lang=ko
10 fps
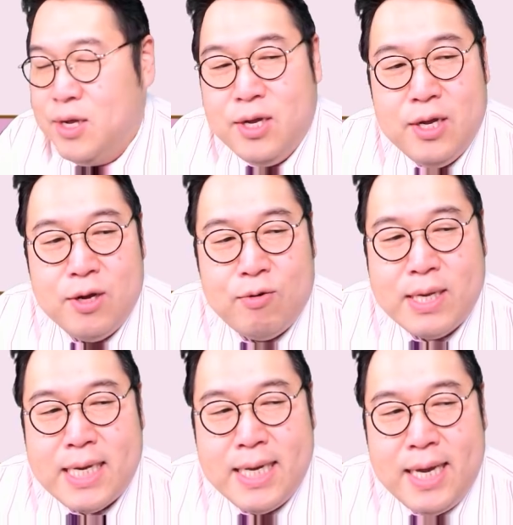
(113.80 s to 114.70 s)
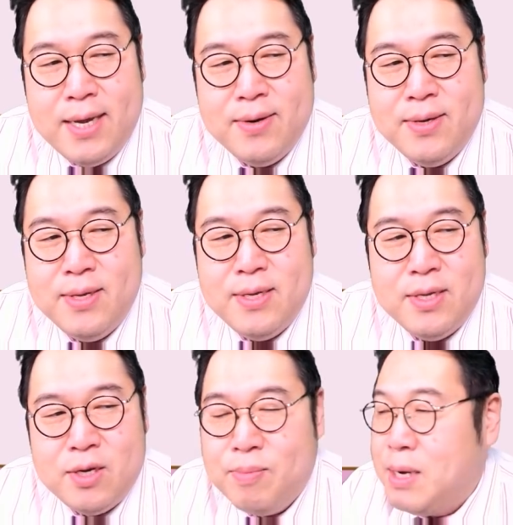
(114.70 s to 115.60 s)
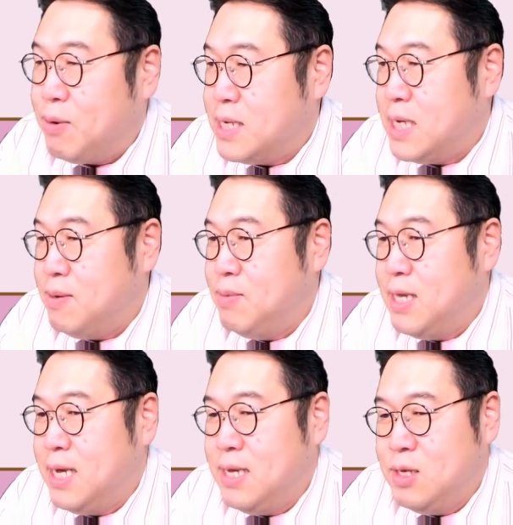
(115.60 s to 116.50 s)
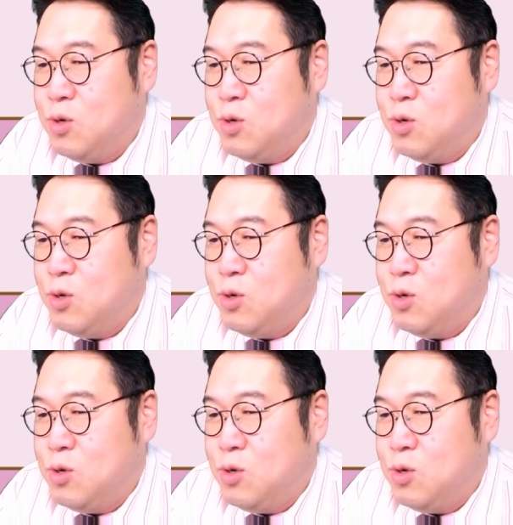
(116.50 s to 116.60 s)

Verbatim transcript: 예, 과찬이에요. 정말 과찬입니다.